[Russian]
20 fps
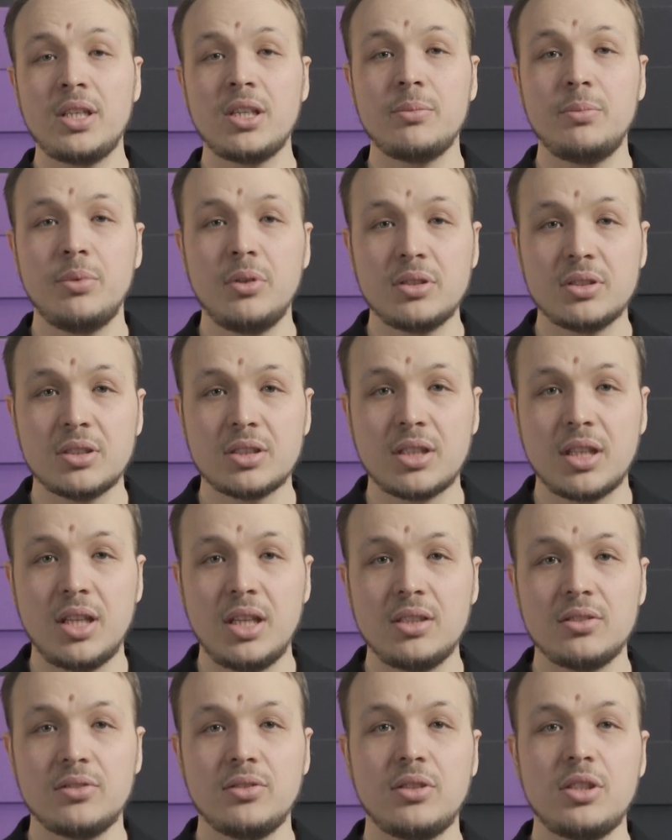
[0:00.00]
этих боя
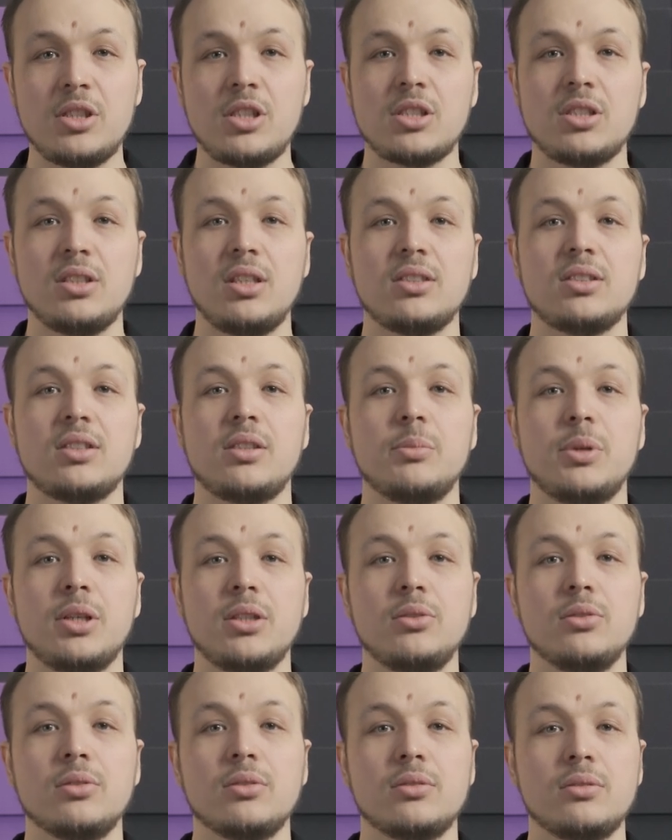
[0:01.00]
состоялись в 2016 году.